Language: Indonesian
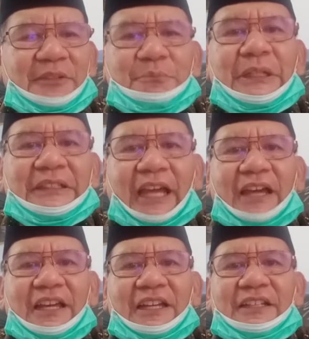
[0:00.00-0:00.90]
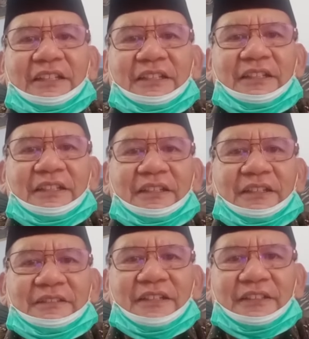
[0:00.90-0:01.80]
berkah
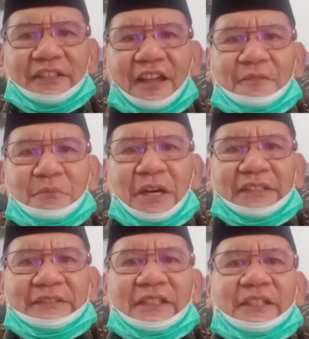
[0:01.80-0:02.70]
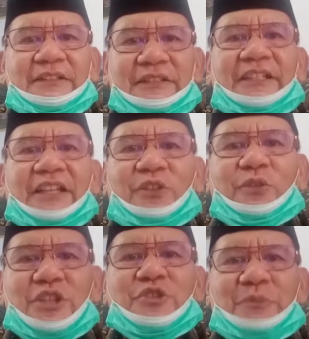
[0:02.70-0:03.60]
dan rahmat dari
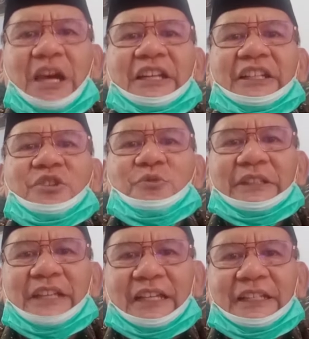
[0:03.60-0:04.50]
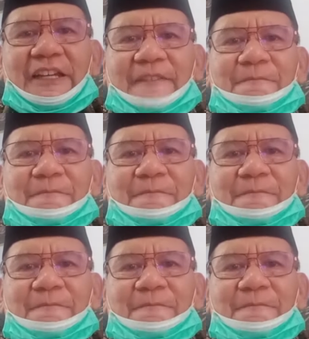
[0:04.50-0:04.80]
Allah Subhanahu wa taala.